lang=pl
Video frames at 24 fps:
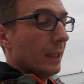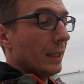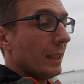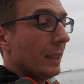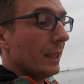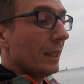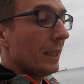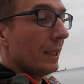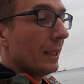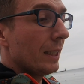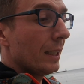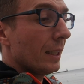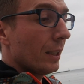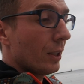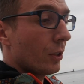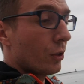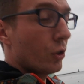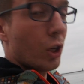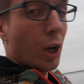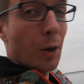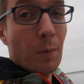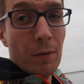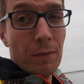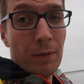i
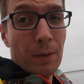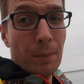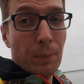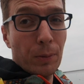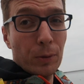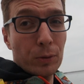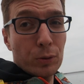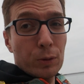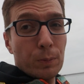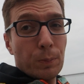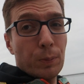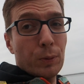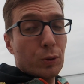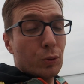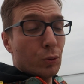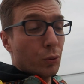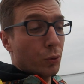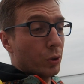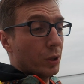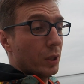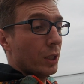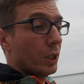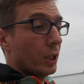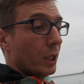chciałbym Wam po prostu
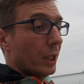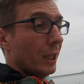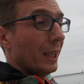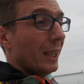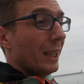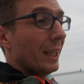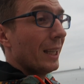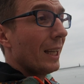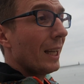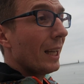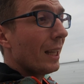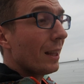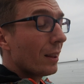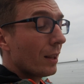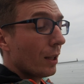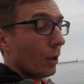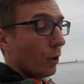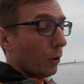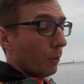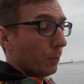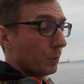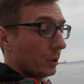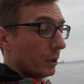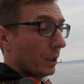podrzucić inne
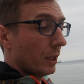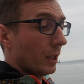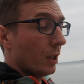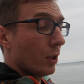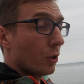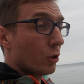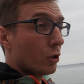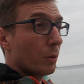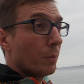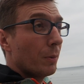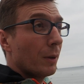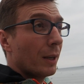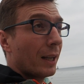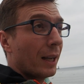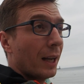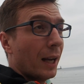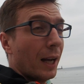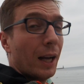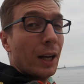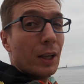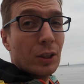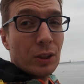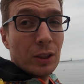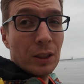opcje, żeby
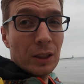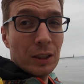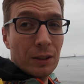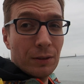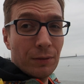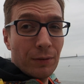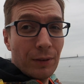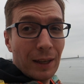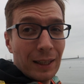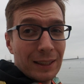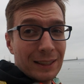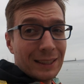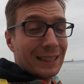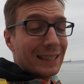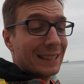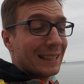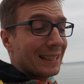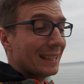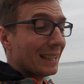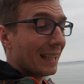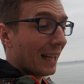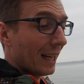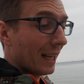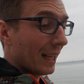każdy z Was
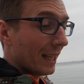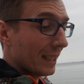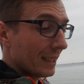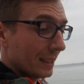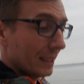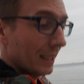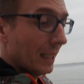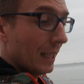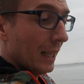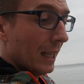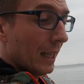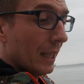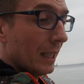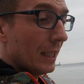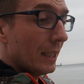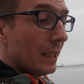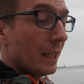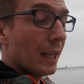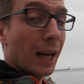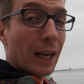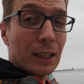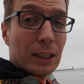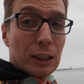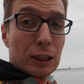znalazł
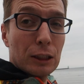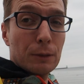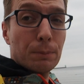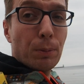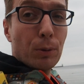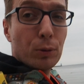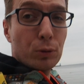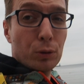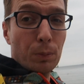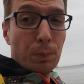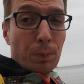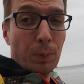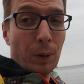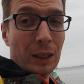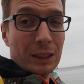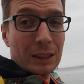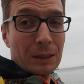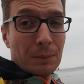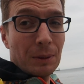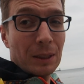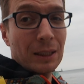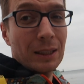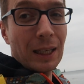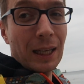jakiś sposób pracy
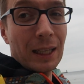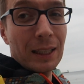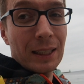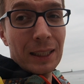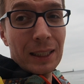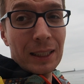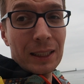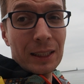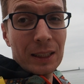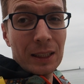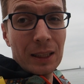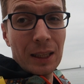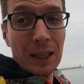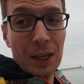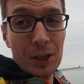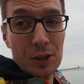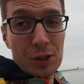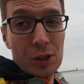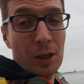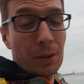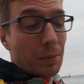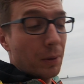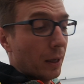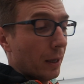mentalnej dla
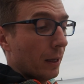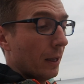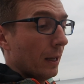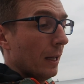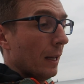siebie.